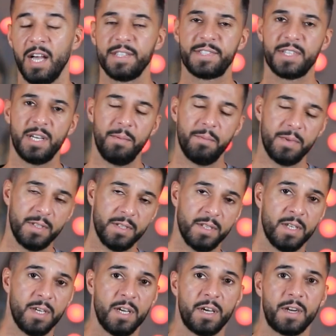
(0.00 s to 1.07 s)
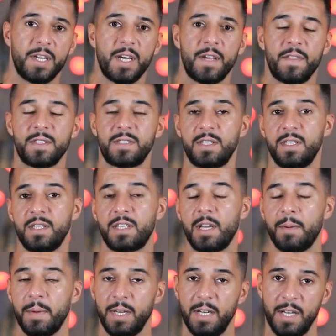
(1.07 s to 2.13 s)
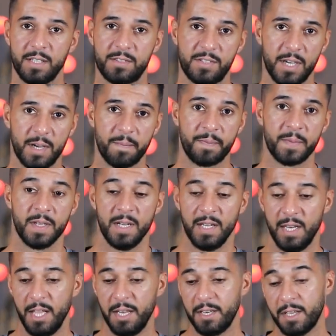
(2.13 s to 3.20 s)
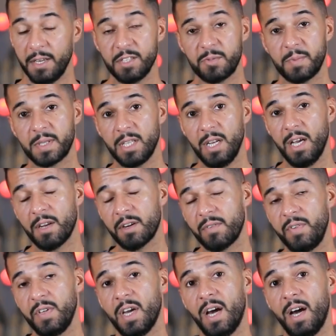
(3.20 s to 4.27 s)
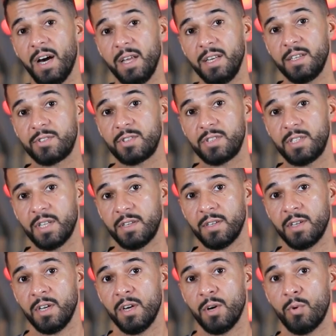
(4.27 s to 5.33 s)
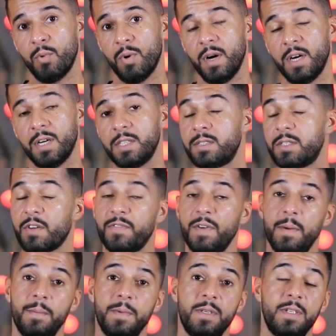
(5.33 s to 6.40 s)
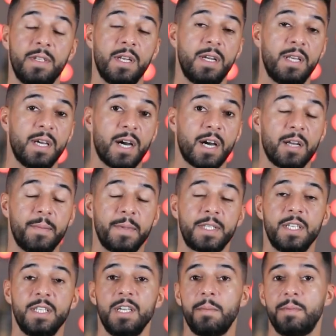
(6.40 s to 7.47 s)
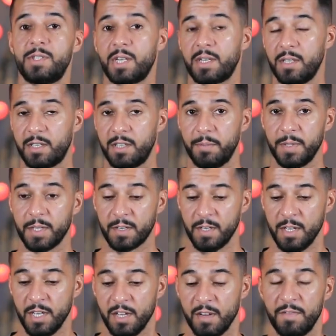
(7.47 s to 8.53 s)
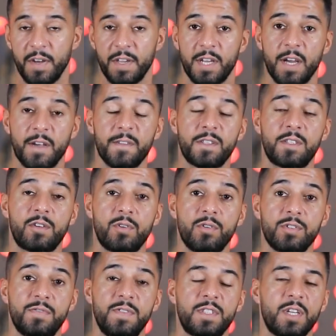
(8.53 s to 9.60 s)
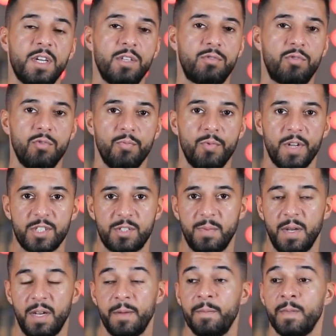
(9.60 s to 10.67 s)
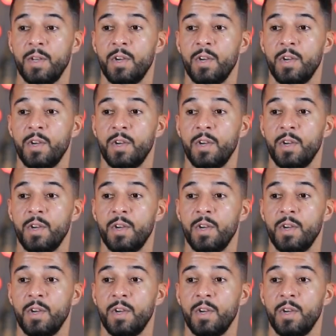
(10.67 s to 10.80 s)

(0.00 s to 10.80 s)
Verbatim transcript: أسرع من رياضة كمال الأجسام لأن نسبة الحرق فيها عالية جداً وترفع من اللياقة البدنية بشكل كبير فرياضة الكروسفيت راح تكون مناسبة له